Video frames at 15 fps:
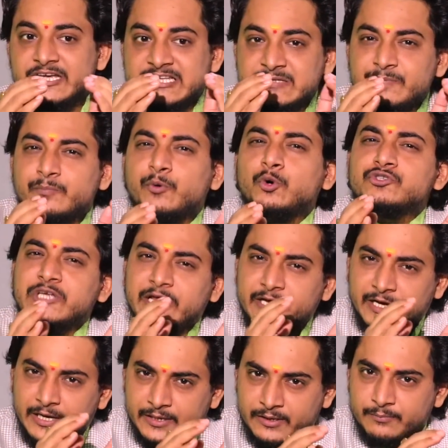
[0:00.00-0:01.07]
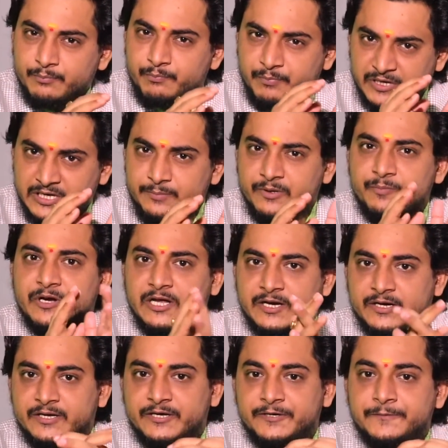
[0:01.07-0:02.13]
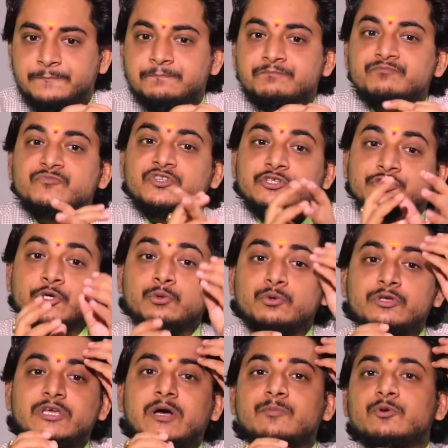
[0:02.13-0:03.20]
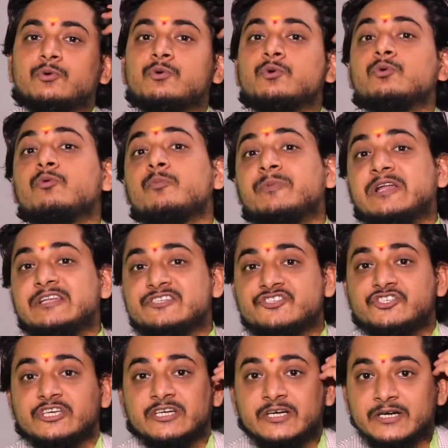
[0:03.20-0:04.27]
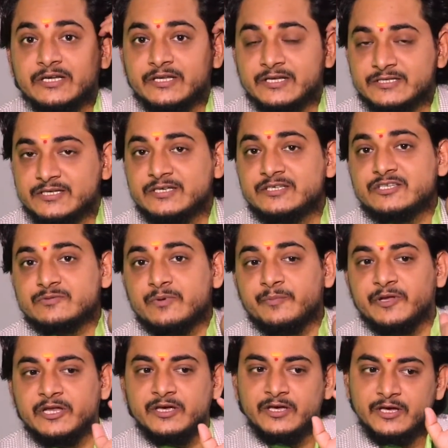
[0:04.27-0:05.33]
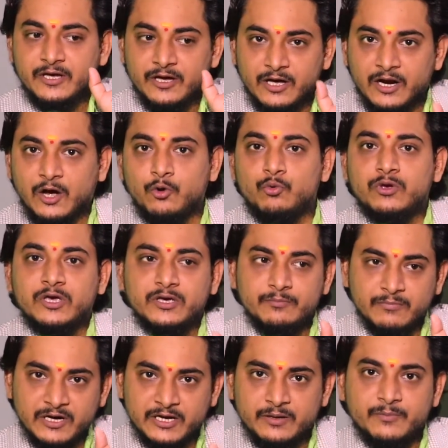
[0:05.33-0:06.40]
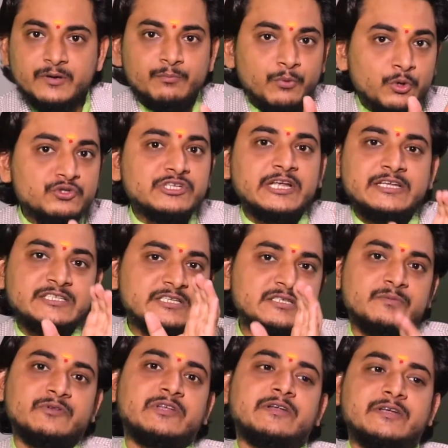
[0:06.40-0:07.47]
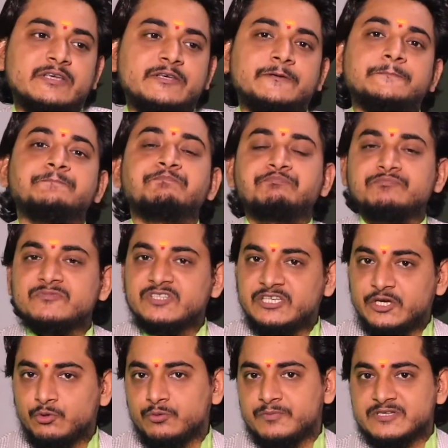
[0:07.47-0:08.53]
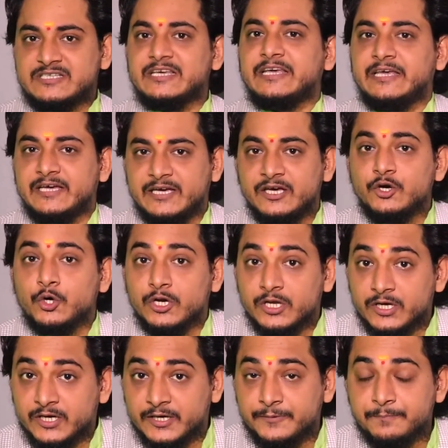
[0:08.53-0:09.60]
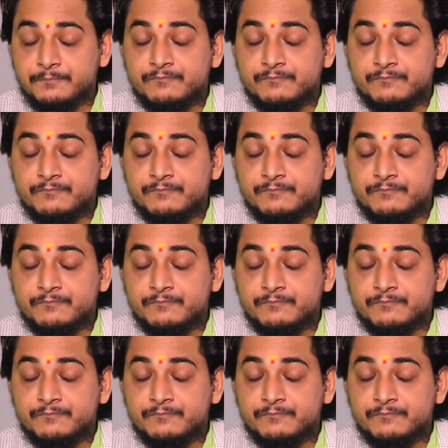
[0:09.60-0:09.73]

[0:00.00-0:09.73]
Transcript: इसमें बहुत सारे कार्यक्रम पहले भी बना रखे हैं जरूर ही आप लोगों को वो प्लेलिस्ट चेक कर लेना चाहिए जिसमें मैंने राहु के बारे में बहुत सारी चीज़ें बता रखी ये उनमें से एक है और अलग है